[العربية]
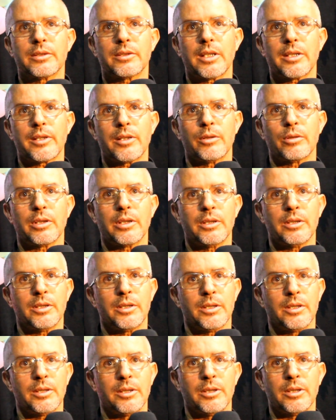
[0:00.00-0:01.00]

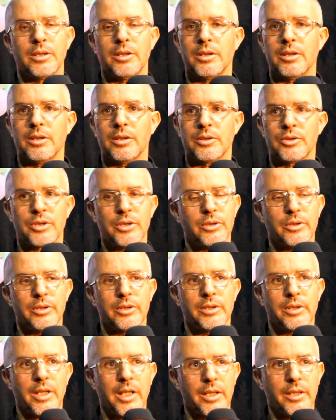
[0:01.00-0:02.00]
التظاهره جد
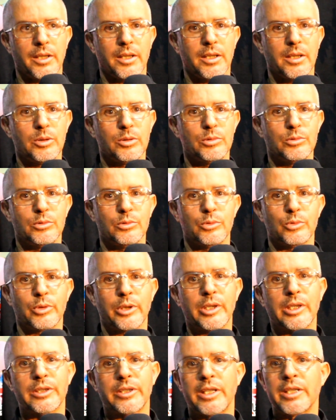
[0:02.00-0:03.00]
رائعه
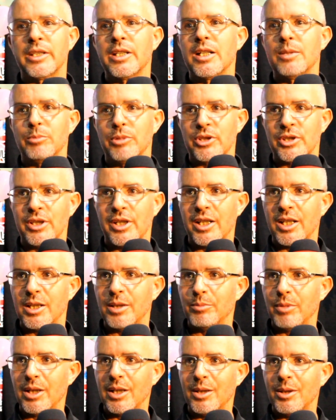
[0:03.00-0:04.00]
وكانت ايام عشناها
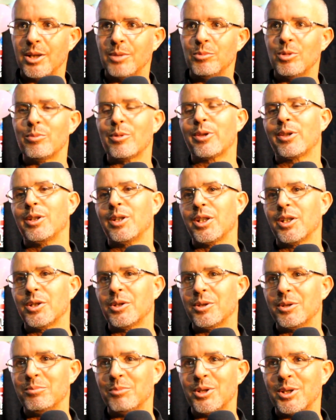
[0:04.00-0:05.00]
مع ممثلين
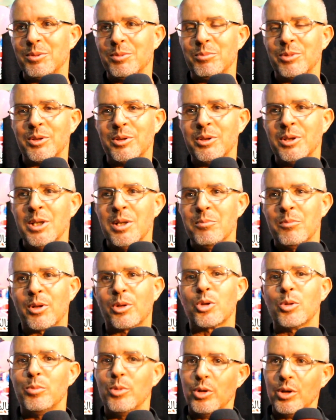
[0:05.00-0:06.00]
من من
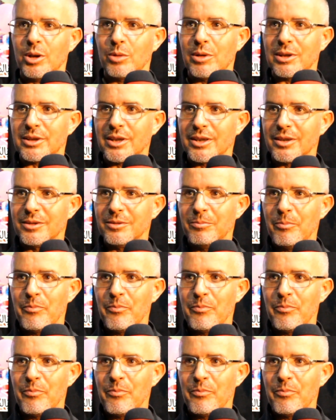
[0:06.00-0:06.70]
ربوع الوطن